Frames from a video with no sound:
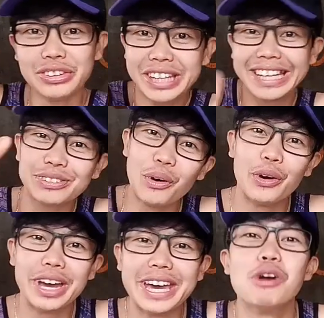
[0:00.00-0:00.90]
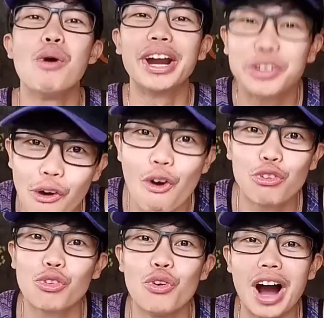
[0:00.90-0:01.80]
dito, ewan
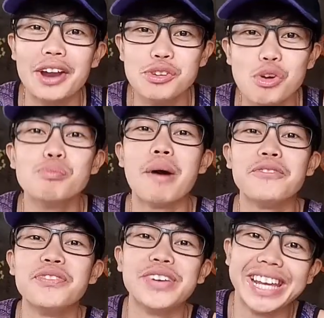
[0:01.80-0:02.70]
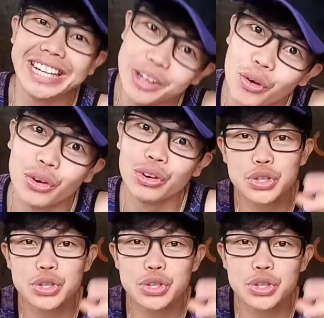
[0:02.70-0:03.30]
ko kung ano mapipil nyo.